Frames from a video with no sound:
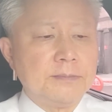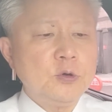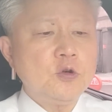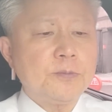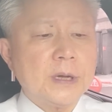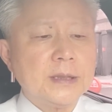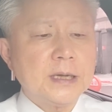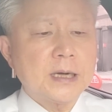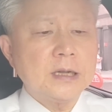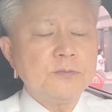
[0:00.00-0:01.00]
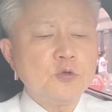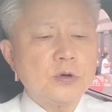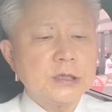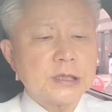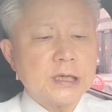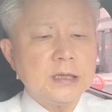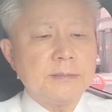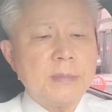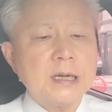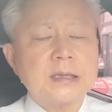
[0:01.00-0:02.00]
미국 반대라는 문구가
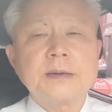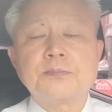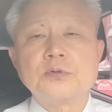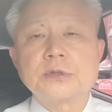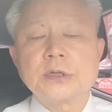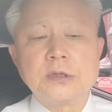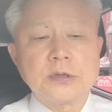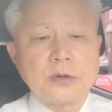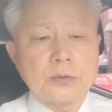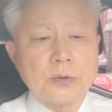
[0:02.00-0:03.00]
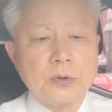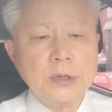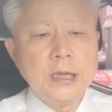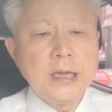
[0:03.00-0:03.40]
적힌 막대 풍선을 들었고